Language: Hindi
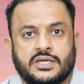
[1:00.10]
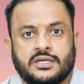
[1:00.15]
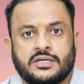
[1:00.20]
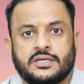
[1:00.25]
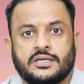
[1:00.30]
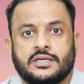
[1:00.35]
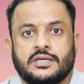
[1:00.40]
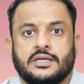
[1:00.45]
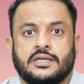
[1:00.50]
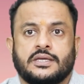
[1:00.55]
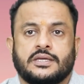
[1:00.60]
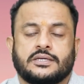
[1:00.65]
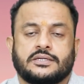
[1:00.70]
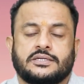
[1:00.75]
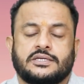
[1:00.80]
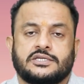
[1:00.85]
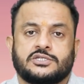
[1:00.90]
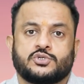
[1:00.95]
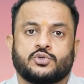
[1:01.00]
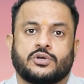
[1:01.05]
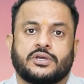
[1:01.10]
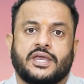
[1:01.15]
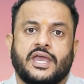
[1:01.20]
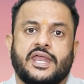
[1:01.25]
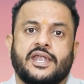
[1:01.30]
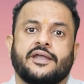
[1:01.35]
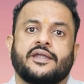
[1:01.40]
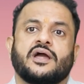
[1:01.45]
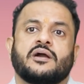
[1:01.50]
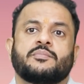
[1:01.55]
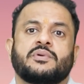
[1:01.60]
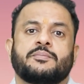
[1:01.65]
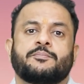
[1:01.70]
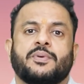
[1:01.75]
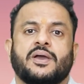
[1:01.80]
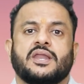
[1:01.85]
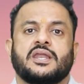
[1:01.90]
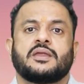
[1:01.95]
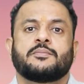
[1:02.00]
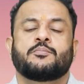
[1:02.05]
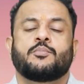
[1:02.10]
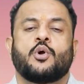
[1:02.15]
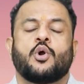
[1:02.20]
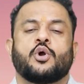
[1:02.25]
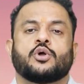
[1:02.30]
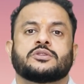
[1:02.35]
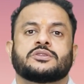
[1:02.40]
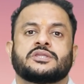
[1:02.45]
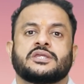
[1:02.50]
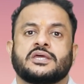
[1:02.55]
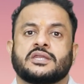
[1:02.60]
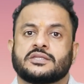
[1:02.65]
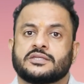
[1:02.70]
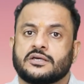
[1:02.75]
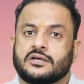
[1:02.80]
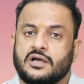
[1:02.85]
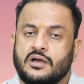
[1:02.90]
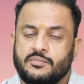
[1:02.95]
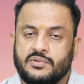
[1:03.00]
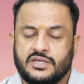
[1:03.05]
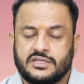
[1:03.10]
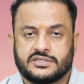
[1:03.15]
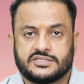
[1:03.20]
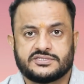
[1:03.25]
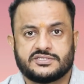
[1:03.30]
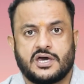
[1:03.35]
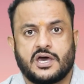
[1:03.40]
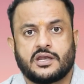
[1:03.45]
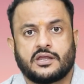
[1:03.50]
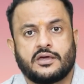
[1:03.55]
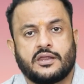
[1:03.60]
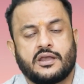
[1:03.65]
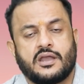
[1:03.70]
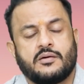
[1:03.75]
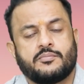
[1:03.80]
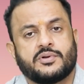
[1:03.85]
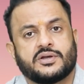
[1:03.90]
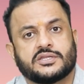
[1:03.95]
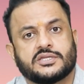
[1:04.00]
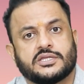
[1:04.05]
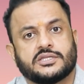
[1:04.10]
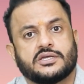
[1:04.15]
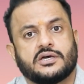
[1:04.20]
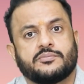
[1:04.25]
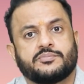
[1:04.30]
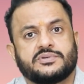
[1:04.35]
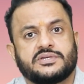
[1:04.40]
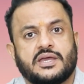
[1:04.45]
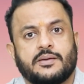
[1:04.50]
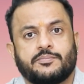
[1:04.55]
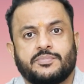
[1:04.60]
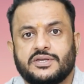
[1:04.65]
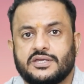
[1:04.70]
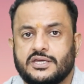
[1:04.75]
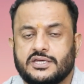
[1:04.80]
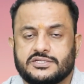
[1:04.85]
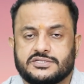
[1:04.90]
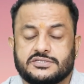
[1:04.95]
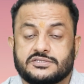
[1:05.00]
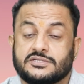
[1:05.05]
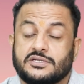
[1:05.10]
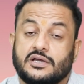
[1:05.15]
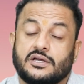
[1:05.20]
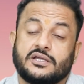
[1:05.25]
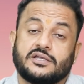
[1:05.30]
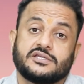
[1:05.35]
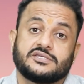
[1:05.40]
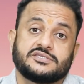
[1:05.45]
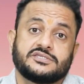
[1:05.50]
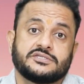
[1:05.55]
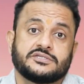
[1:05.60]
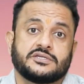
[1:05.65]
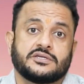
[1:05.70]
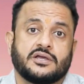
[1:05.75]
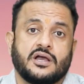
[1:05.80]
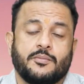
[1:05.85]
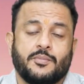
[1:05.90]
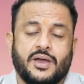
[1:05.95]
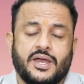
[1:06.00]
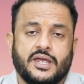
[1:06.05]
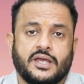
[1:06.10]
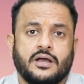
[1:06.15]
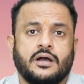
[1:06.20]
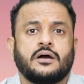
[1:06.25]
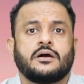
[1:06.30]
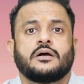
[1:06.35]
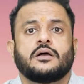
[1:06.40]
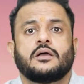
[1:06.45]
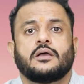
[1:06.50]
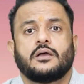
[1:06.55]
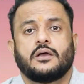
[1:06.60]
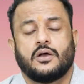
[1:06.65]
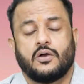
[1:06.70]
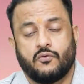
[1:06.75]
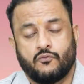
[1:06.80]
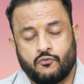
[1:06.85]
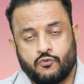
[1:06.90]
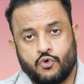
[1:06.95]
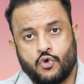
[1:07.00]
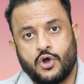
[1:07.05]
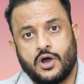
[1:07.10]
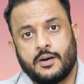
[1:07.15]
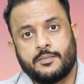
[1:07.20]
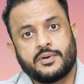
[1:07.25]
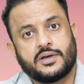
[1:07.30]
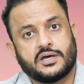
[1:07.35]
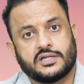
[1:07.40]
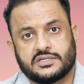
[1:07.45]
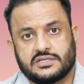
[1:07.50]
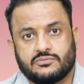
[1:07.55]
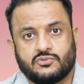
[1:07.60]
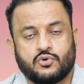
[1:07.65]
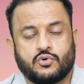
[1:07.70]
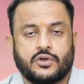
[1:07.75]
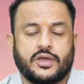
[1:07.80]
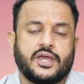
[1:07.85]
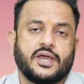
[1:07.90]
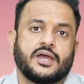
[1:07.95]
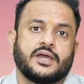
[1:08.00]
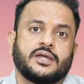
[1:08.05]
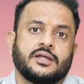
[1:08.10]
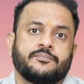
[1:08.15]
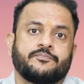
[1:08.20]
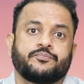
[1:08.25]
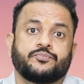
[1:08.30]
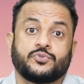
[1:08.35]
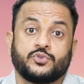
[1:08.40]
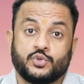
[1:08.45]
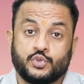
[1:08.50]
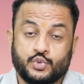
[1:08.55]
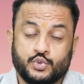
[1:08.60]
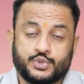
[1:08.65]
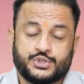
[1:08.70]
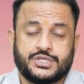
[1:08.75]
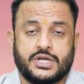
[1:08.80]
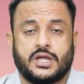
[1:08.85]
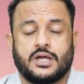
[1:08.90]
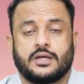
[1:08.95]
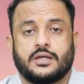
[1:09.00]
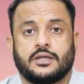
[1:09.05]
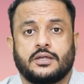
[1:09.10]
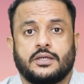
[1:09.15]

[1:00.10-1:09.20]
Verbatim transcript: हैं कि जो कनाडा में पहले बहुत देर तक हमें इंतज़ार करना पड़ता था अपनी एप्लीकेशंस का कि डिसीज़न कब आएगा वो अब ख़त्म हो गया है दूसरा